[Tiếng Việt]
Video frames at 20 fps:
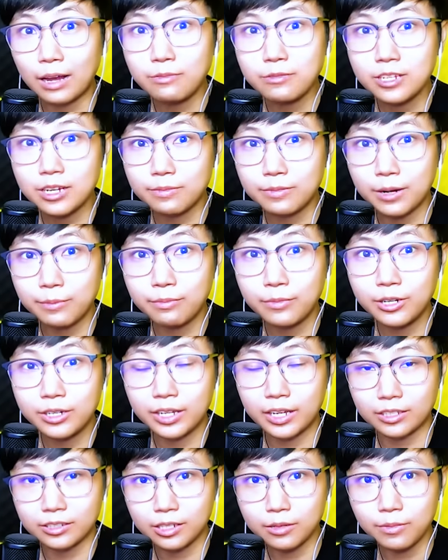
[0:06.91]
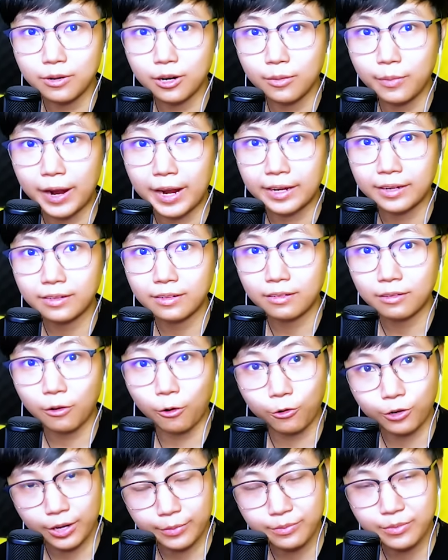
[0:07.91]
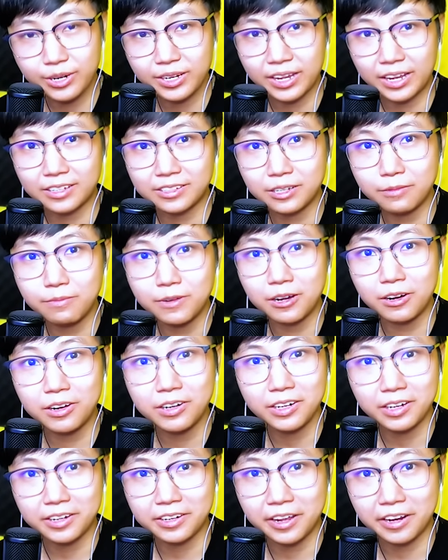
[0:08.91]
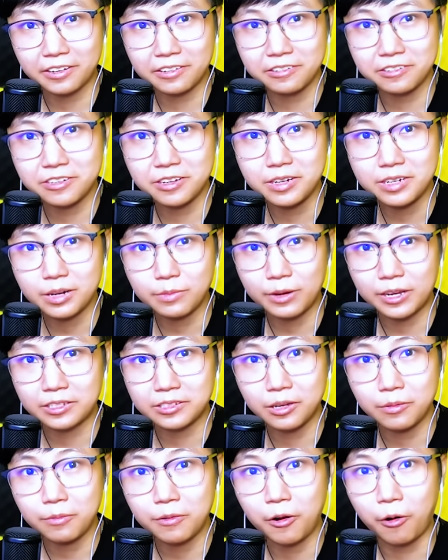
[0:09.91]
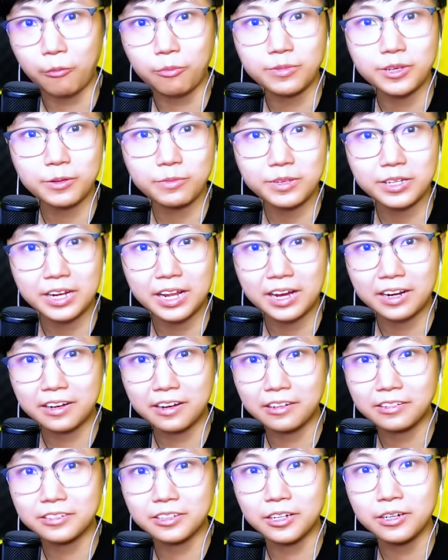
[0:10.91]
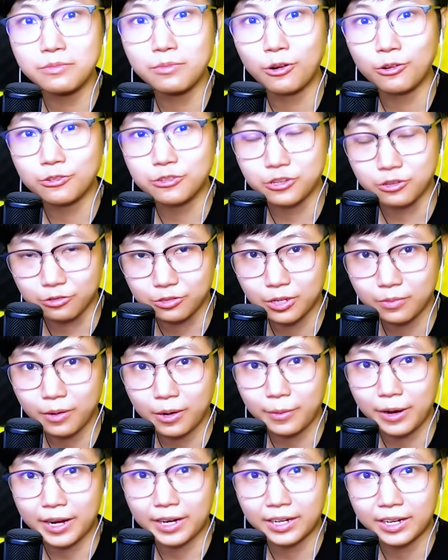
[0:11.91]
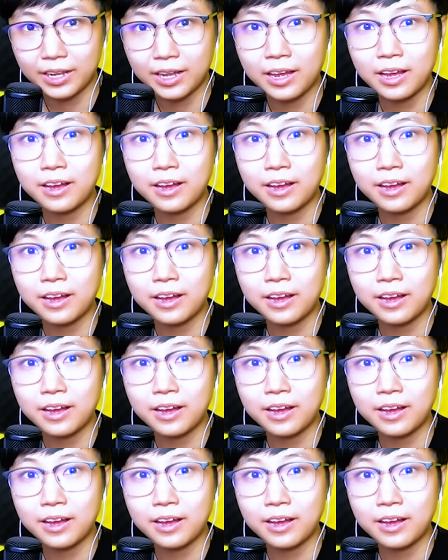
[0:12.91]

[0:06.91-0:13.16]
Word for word: 850.000 sub các bạn Còn 50.000 sub nữa là đạt được 900.000 sub Cũng giống như là gần tới 1 triệu sub các bạn